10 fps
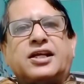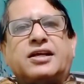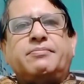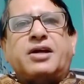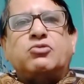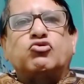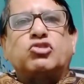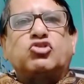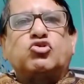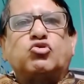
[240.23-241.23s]
ছাড়া
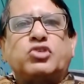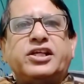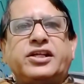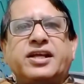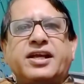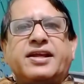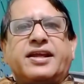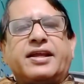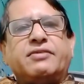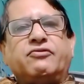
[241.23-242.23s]
মানুষের শরীর
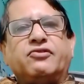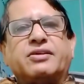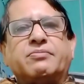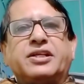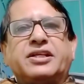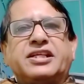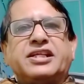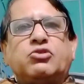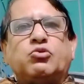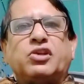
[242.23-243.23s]
এই ভিটামিন ডি
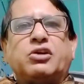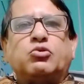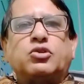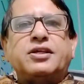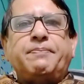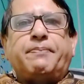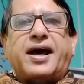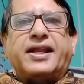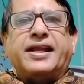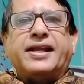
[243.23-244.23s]
তৈরি করতে
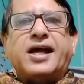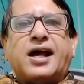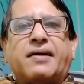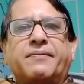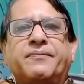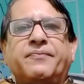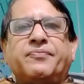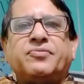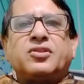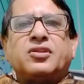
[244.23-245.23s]
পারে না
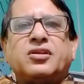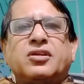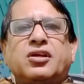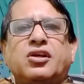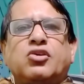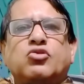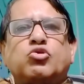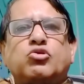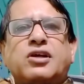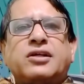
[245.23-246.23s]

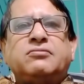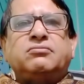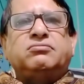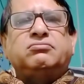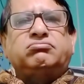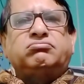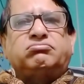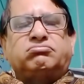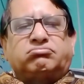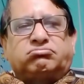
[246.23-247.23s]
সুতরাং
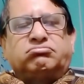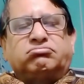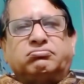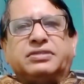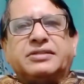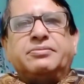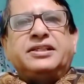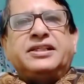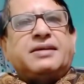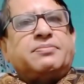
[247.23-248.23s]
ভিটামিন
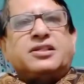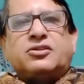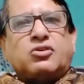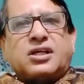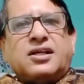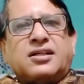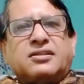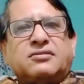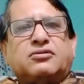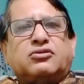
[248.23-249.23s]
ডি আপনার দরকার
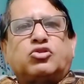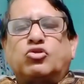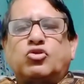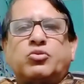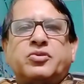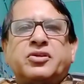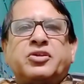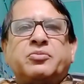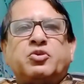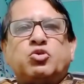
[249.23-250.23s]

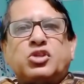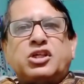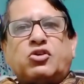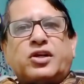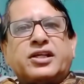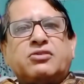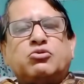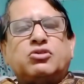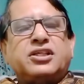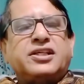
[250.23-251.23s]
সংক্রমণের বিরুদ্ধে লড়াই
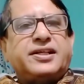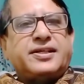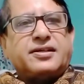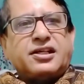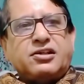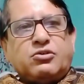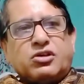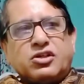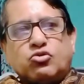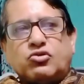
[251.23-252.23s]
করতে এটা কি
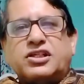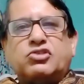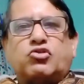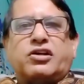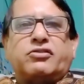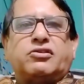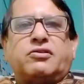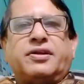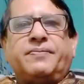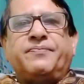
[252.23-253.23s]
করে শরীরকে সহায়তা
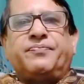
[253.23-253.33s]
করে